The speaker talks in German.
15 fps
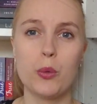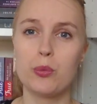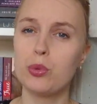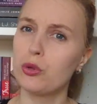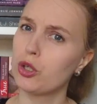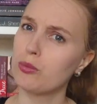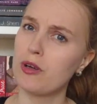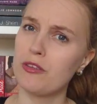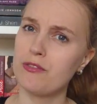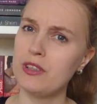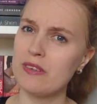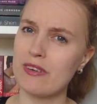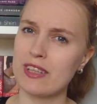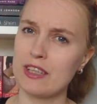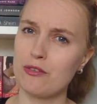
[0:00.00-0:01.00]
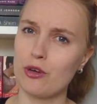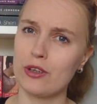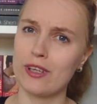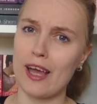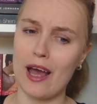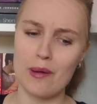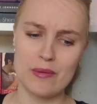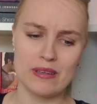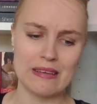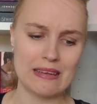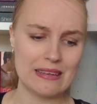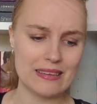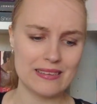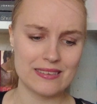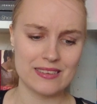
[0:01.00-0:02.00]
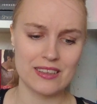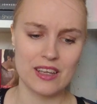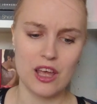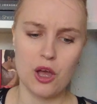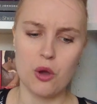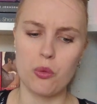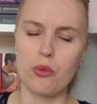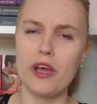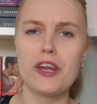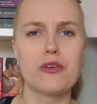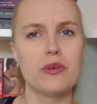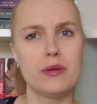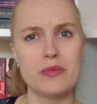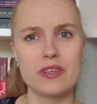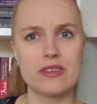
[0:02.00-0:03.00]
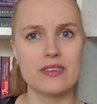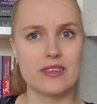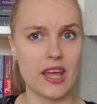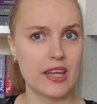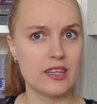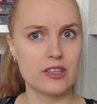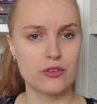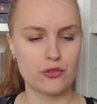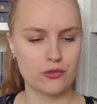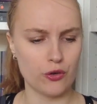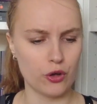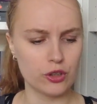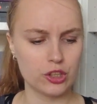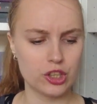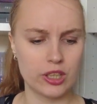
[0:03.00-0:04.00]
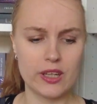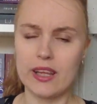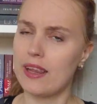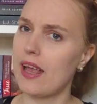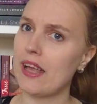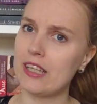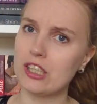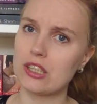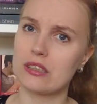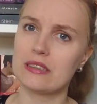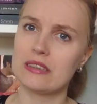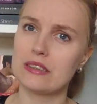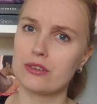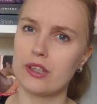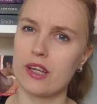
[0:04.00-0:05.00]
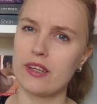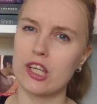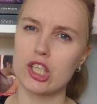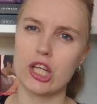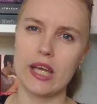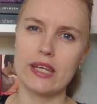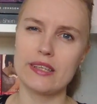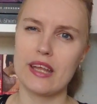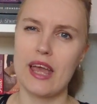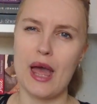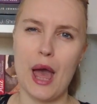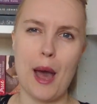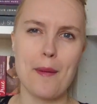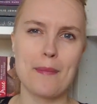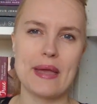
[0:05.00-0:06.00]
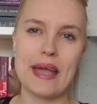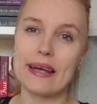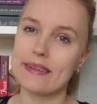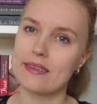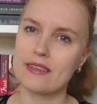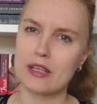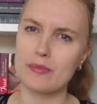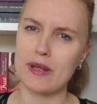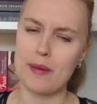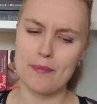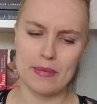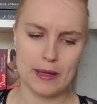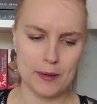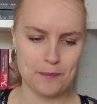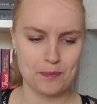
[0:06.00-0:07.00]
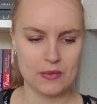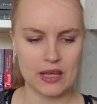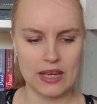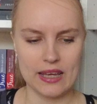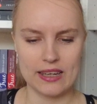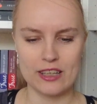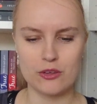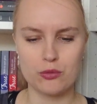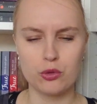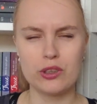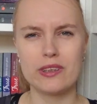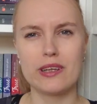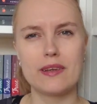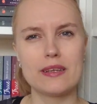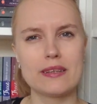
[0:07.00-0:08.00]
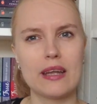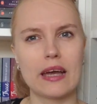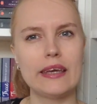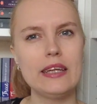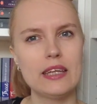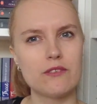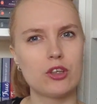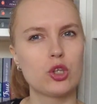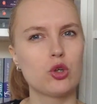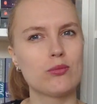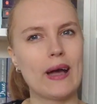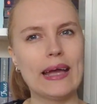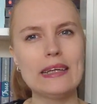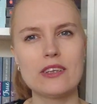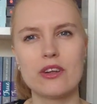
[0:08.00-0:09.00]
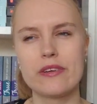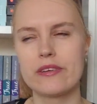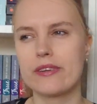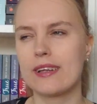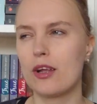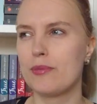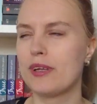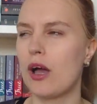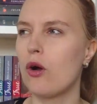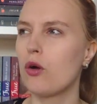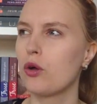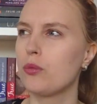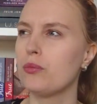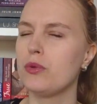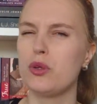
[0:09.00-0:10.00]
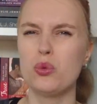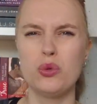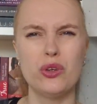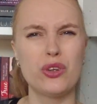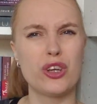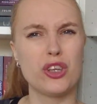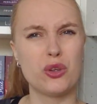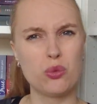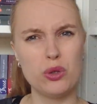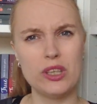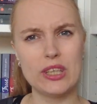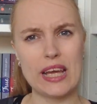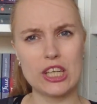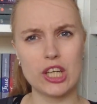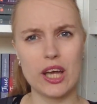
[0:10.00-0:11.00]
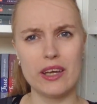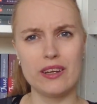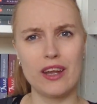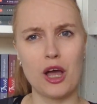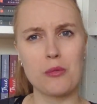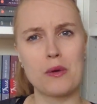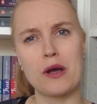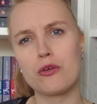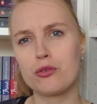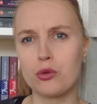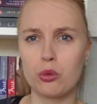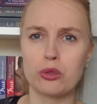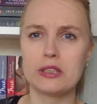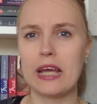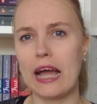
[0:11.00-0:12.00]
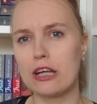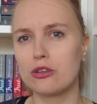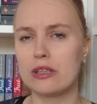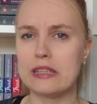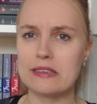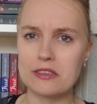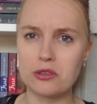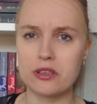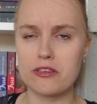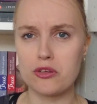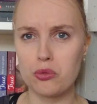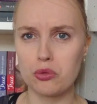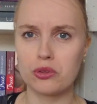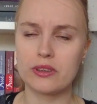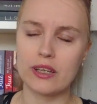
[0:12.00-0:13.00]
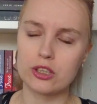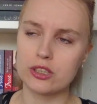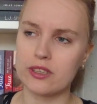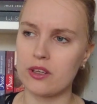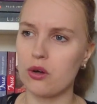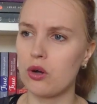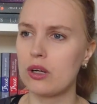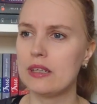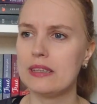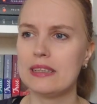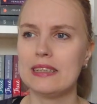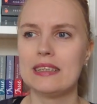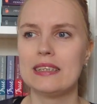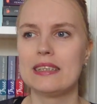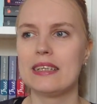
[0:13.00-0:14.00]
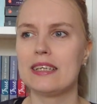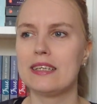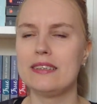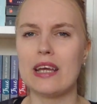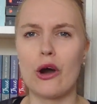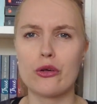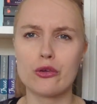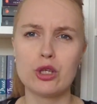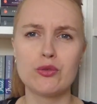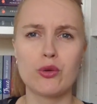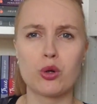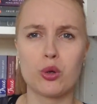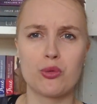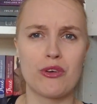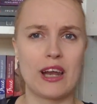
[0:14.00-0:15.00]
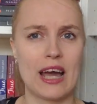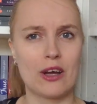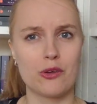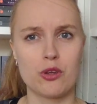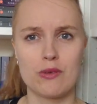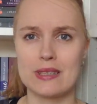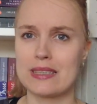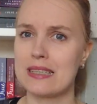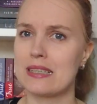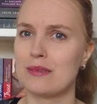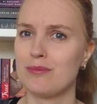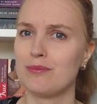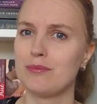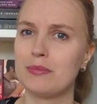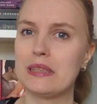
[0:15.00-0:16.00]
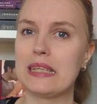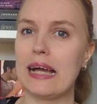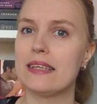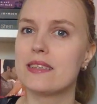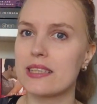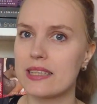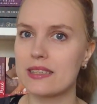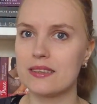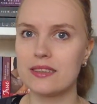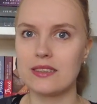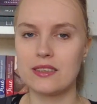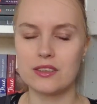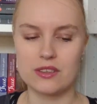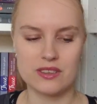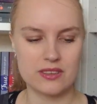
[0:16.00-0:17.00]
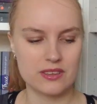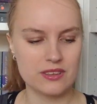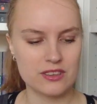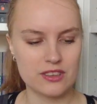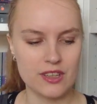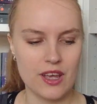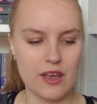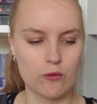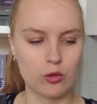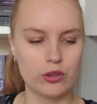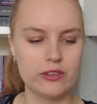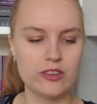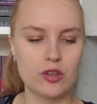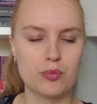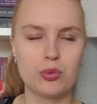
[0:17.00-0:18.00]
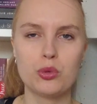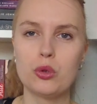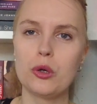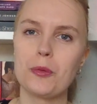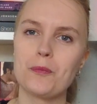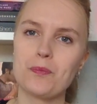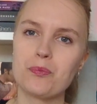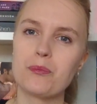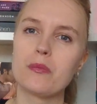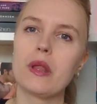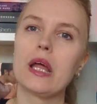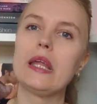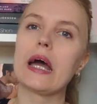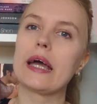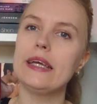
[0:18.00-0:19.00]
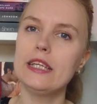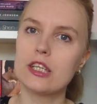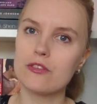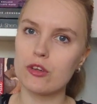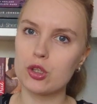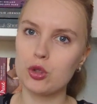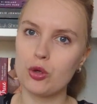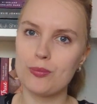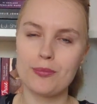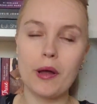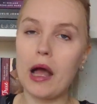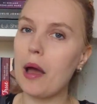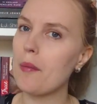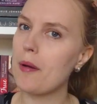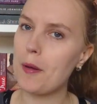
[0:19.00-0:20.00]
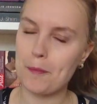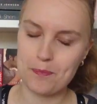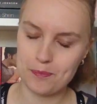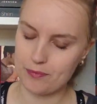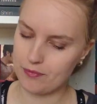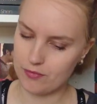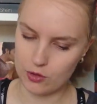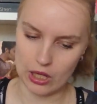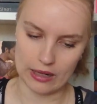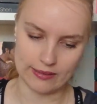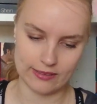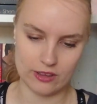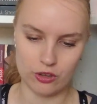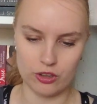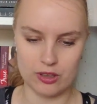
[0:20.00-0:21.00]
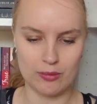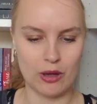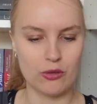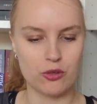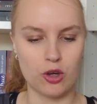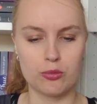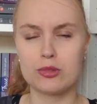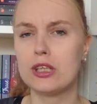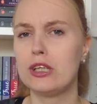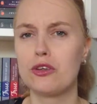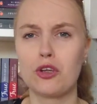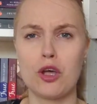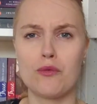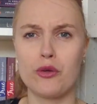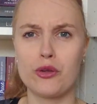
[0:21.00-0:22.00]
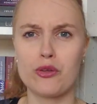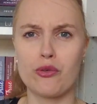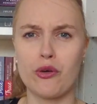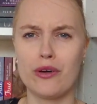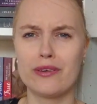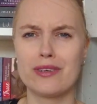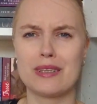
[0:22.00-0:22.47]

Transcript: Buch Nummer 4, was ich für euch habe, ist Where Dreams Descend von Janelle Angelis und das erscheint am 1. September. Das wurde tatsächlich nach hinten verschoben. Eigentlich sollte das, glaube ich, auch im Juni oder Juli erscheinen, aber aufgrund der aktuellen Situation und dadurch, dass auch äh, die Auslieferungen im Verlag und so weiter beeinträchtigt sind, wurde dieses Buch nach hinten verschoben, aber solange es jetzt trotzdem rauskommt, können wir uns freuen.